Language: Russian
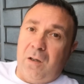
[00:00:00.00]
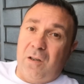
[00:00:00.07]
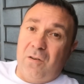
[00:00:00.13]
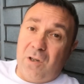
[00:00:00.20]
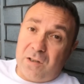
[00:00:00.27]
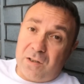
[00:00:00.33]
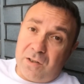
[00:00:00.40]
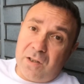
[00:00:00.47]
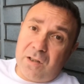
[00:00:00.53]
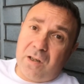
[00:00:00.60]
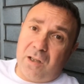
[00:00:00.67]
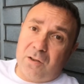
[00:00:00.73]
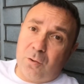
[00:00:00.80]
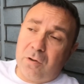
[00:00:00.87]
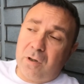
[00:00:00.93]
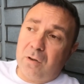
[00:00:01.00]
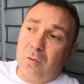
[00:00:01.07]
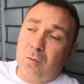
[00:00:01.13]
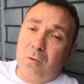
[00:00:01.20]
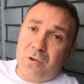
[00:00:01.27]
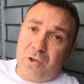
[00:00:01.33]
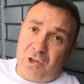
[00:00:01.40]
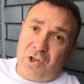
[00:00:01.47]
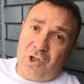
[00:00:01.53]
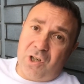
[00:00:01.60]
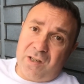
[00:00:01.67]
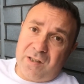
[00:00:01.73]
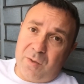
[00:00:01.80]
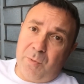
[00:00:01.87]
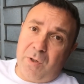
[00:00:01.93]
Квартира, которая очень
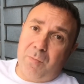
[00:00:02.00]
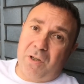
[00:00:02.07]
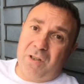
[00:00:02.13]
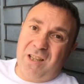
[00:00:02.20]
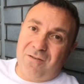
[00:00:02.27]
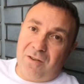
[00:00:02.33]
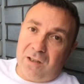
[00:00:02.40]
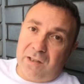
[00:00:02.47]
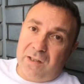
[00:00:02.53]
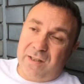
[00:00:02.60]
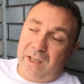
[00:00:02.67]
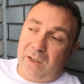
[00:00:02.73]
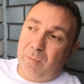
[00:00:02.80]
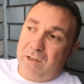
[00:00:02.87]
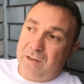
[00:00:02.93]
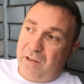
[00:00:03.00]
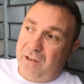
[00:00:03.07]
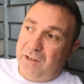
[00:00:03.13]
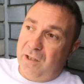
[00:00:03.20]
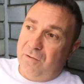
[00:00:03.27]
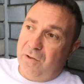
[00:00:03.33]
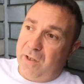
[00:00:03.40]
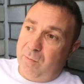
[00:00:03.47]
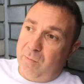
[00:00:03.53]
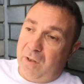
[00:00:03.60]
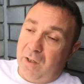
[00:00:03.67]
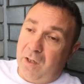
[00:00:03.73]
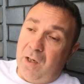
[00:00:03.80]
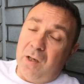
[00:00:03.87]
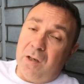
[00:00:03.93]
часто перепродавалась за последнее время.
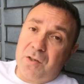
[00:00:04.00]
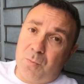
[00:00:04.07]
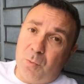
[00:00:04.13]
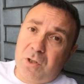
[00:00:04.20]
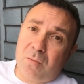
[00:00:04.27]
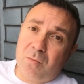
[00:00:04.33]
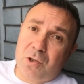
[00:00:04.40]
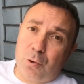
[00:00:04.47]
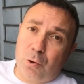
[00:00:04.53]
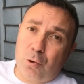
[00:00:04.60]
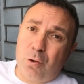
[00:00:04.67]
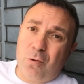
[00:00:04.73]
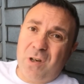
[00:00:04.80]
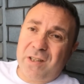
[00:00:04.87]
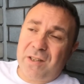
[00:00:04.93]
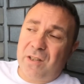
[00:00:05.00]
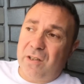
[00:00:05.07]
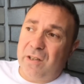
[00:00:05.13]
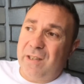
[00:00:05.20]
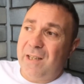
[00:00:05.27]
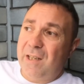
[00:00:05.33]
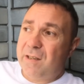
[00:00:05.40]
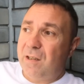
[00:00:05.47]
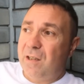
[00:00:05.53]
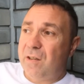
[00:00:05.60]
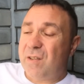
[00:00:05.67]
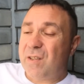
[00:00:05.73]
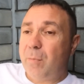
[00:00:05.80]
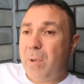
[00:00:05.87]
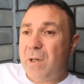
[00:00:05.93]
Смотрим историю квартиры. Если
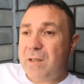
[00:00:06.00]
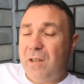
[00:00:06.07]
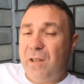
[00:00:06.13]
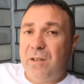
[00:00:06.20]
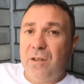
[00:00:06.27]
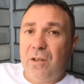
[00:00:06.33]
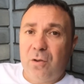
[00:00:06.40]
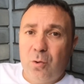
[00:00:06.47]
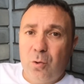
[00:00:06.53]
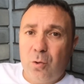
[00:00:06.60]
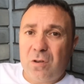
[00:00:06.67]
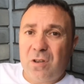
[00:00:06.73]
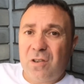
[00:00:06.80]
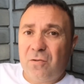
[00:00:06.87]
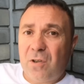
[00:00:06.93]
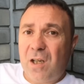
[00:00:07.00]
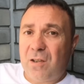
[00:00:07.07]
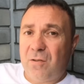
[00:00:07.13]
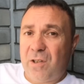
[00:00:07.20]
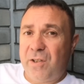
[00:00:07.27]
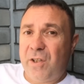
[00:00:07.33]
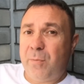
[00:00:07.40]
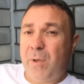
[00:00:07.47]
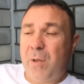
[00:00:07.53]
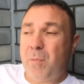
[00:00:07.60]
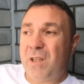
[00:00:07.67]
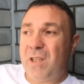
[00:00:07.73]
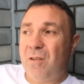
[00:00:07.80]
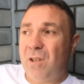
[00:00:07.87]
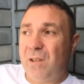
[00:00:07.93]
за последний год-два квартира
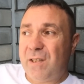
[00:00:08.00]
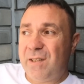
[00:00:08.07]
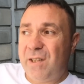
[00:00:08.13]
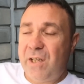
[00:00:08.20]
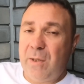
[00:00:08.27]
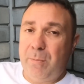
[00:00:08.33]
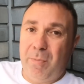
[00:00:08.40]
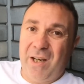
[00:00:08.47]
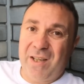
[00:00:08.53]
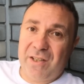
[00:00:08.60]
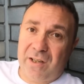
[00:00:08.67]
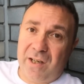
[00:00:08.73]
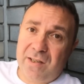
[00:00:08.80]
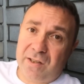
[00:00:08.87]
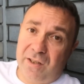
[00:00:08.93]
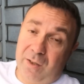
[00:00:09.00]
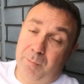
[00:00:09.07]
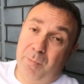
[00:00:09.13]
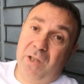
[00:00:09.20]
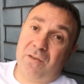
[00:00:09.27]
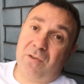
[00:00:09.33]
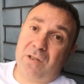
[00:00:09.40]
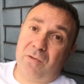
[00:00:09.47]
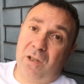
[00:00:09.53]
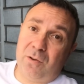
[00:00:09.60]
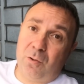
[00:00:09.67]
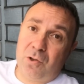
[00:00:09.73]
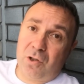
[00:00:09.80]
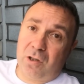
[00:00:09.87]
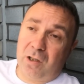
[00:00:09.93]
перепродавалась 3-5 раз, это первый
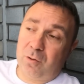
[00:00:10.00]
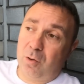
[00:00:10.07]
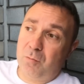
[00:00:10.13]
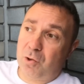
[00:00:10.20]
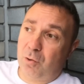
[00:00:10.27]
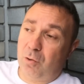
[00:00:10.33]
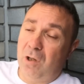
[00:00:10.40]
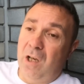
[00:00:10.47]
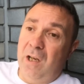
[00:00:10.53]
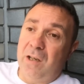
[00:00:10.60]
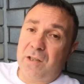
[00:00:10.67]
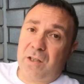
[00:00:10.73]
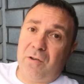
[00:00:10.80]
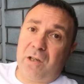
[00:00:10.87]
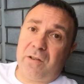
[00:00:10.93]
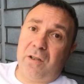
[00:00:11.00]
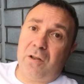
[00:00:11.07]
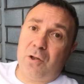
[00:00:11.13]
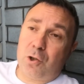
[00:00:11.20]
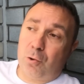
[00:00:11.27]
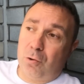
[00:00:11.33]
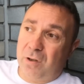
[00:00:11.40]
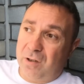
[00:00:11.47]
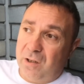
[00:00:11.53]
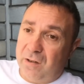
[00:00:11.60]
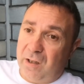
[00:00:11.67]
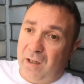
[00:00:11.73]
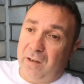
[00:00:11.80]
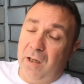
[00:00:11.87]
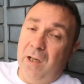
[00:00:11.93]
звоночек о том, что с квартирой что-то не
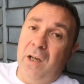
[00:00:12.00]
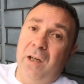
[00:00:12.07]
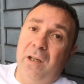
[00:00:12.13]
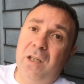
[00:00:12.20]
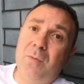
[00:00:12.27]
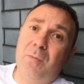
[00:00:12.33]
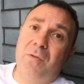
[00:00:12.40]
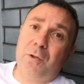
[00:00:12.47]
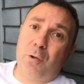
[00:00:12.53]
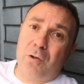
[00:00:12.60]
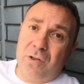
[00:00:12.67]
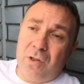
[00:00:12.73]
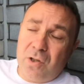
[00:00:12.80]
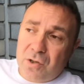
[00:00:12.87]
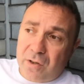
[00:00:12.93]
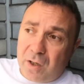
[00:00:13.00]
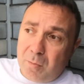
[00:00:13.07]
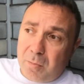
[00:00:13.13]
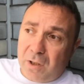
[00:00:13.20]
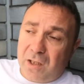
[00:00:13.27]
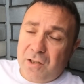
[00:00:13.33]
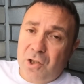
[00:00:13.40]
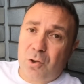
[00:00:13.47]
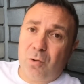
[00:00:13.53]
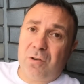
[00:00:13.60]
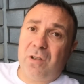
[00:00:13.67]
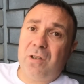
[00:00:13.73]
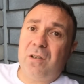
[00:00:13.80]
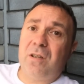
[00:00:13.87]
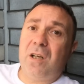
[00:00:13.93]
так. Либо в юридическом плане
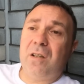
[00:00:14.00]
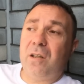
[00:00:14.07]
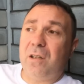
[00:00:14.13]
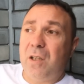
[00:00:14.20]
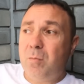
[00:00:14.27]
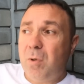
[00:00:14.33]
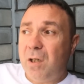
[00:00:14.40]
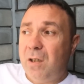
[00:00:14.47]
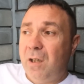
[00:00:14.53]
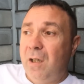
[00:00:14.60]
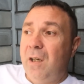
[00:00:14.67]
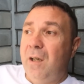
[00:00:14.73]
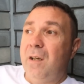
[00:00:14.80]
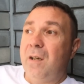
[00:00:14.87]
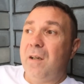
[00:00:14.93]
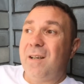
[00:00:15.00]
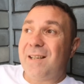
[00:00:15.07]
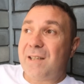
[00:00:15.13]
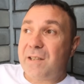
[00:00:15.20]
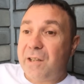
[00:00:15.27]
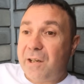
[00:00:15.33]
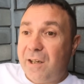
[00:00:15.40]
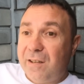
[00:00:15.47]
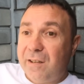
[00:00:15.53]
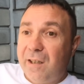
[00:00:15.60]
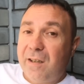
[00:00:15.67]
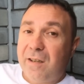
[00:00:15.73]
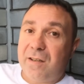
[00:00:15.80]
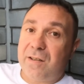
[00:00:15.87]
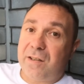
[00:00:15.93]
что-то не так, либо э,
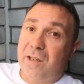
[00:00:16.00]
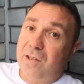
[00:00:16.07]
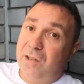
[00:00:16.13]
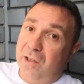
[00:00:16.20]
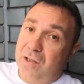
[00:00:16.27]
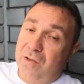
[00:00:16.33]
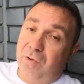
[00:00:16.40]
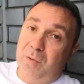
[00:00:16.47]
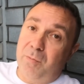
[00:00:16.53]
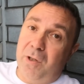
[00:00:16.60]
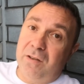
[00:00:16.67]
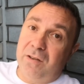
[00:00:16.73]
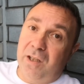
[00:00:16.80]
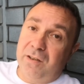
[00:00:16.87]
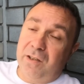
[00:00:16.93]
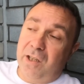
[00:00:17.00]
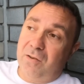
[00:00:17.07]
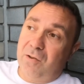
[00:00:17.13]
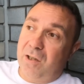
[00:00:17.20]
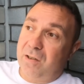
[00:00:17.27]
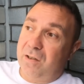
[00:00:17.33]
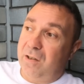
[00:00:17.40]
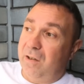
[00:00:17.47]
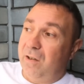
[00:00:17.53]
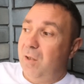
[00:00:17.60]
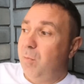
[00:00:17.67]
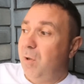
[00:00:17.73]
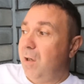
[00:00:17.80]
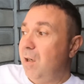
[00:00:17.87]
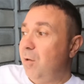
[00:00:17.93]
странное соседство имеет данная квартира.
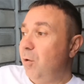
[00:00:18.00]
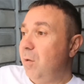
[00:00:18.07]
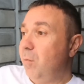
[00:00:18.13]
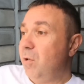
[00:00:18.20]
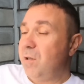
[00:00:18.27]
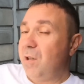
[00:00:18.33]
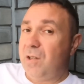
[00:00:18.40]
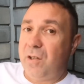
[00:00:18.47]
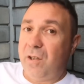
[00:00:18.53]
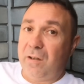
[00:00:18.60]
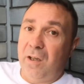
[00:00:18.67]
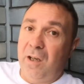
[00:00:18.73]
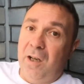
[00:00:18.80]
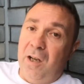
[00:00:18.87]
Либо какой-нибудь сосед